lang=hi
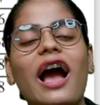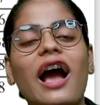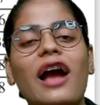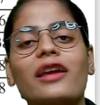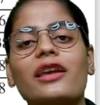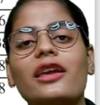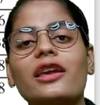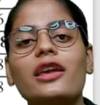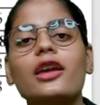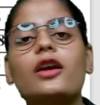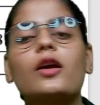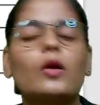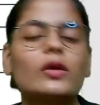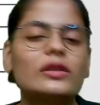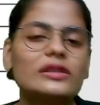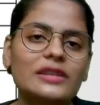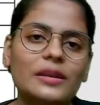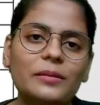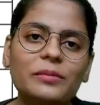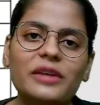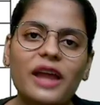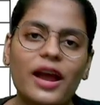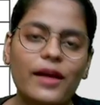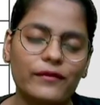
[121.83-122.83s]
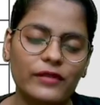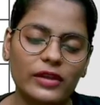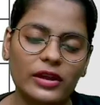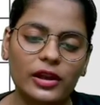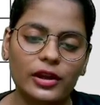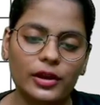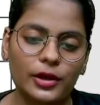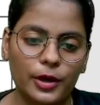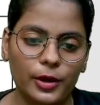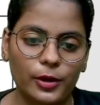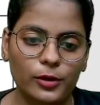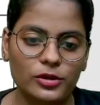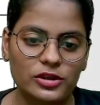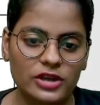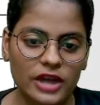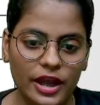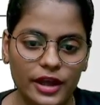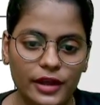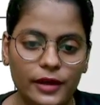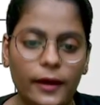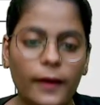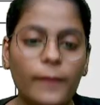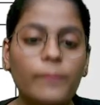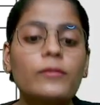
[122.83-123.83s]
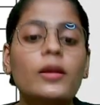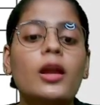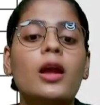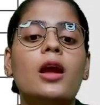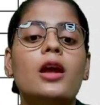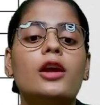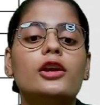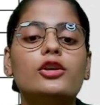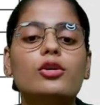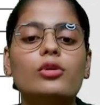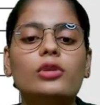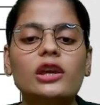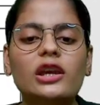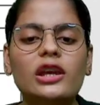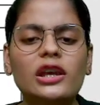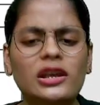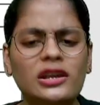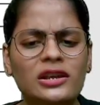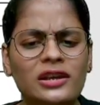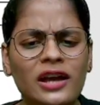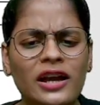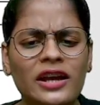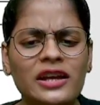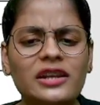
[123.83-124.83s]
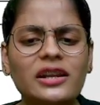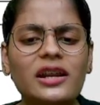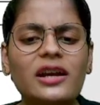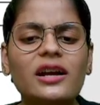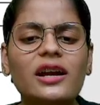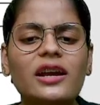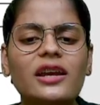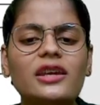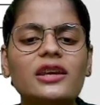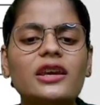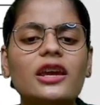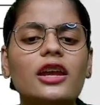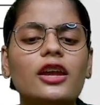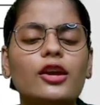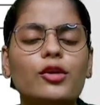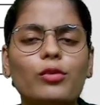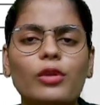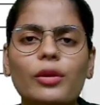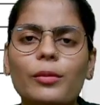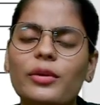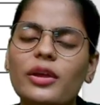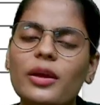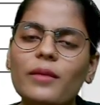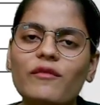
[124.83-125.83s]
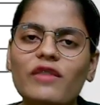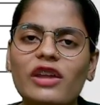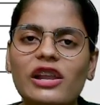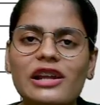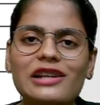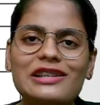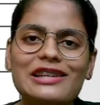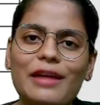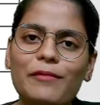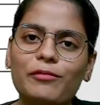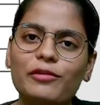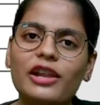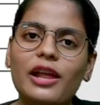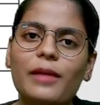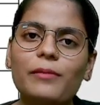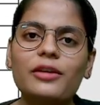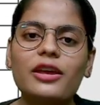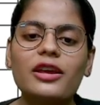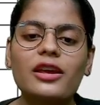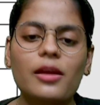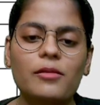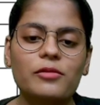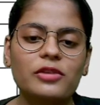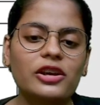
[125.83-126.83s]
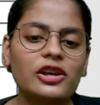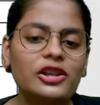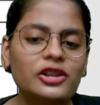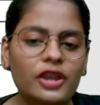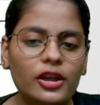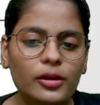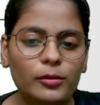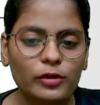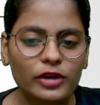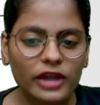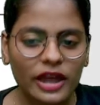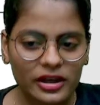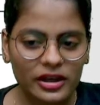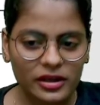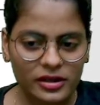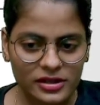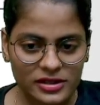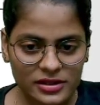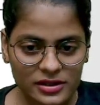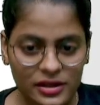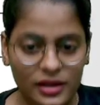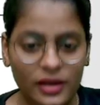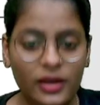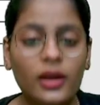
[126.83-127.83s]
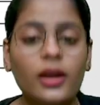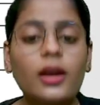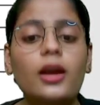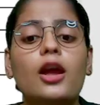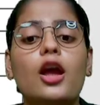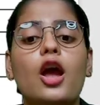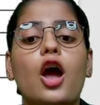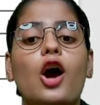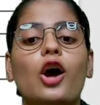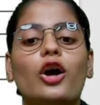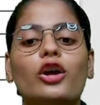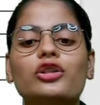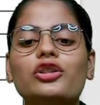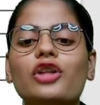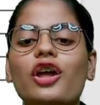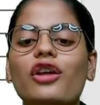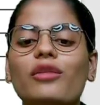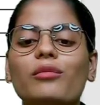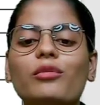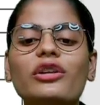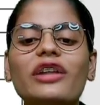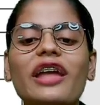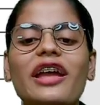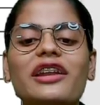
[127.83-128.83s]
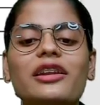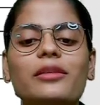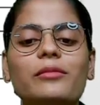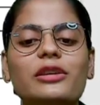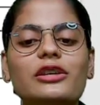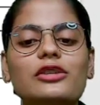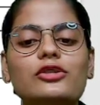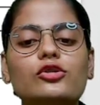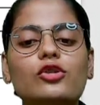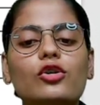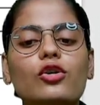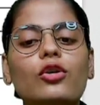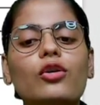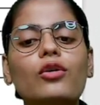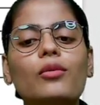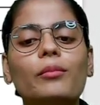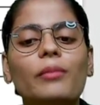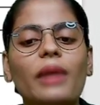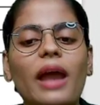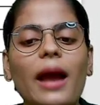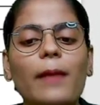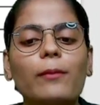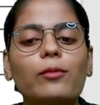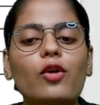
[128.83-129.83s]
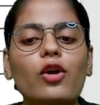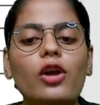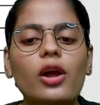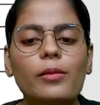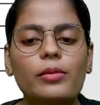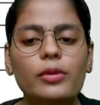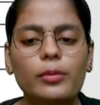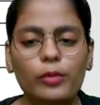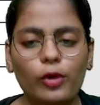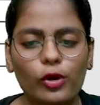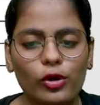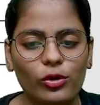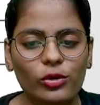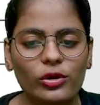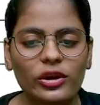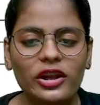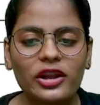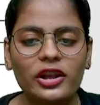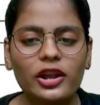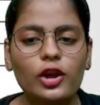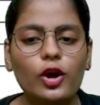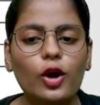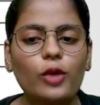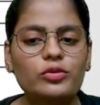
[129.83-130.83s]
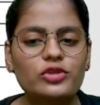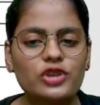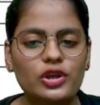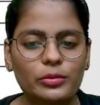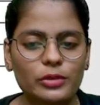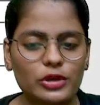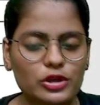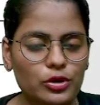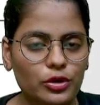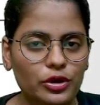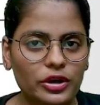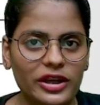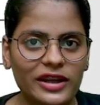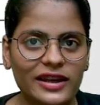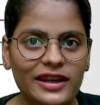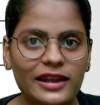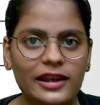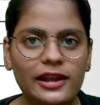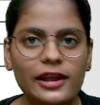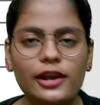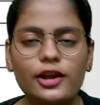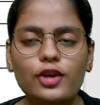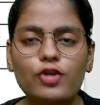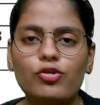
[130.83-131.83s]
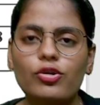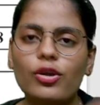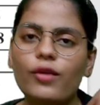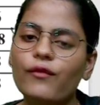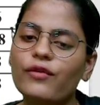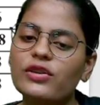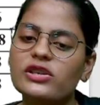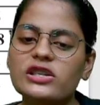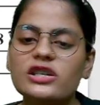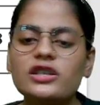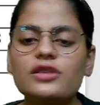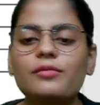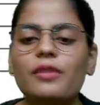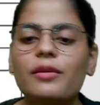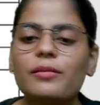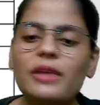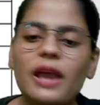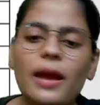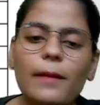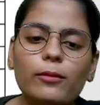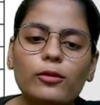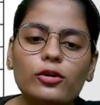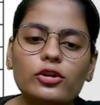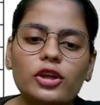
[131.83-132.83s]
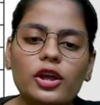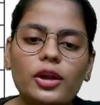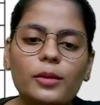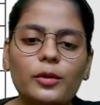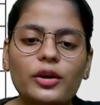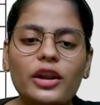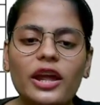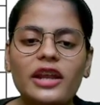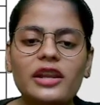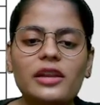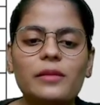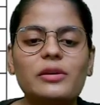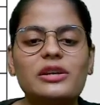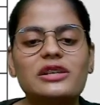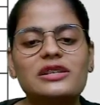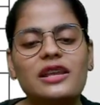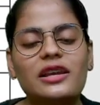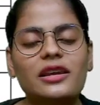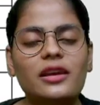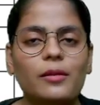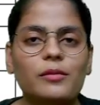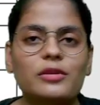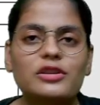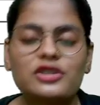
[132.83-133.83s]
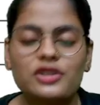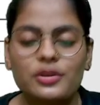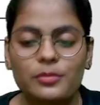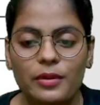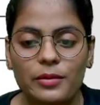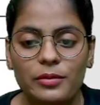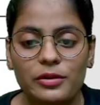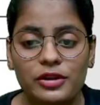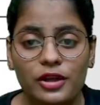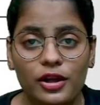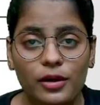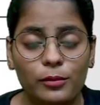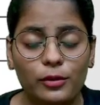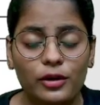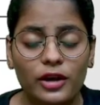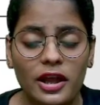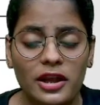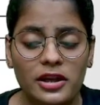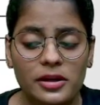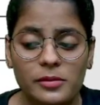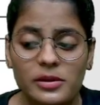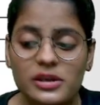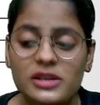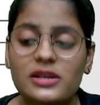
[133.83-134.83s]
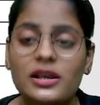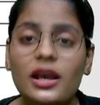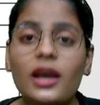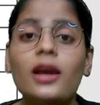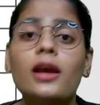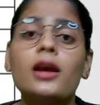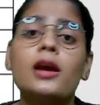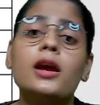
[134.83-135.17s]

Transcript: आगे के कॉन्सेप्ट काफ़ी क्लियर हो जाएंगे क्योंकि कहीं ना कहीं ये इक्विलिब्रियम वाला चैप्टर आपके केमिकल थर्मोडाइनमिक्स से है और थर्मोडाइनमिक्स तो मैं आपको कभी बोलूंगी नहीं ऑप्शन में छोड़ने के लिए क्योंकि फिजिक्स में भी आपको थर्मोडाइनमिक्स है केमिस्ट्री में भी थर्मोडाइनमिक्स है